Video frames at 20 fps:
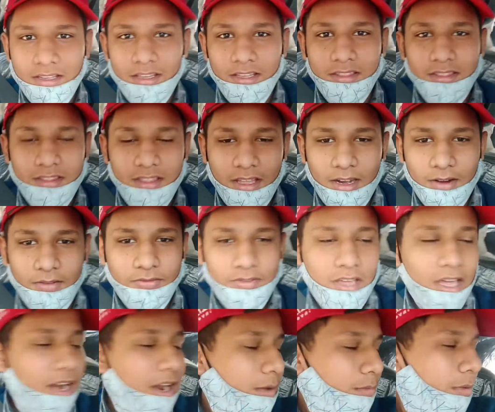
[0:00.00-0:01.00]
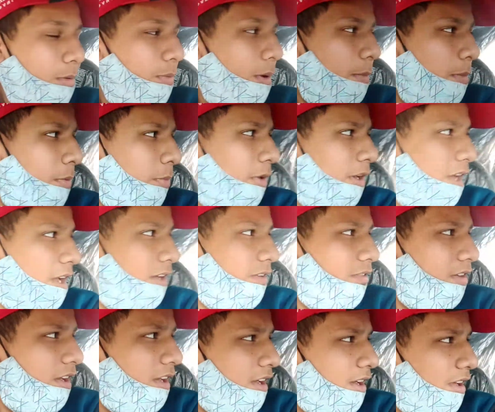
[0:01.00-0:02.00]
की तरफ क्या नाम है पापा
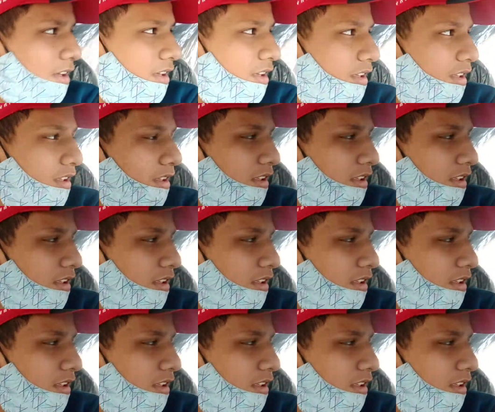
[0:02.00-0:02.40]
बिरयानी वाले का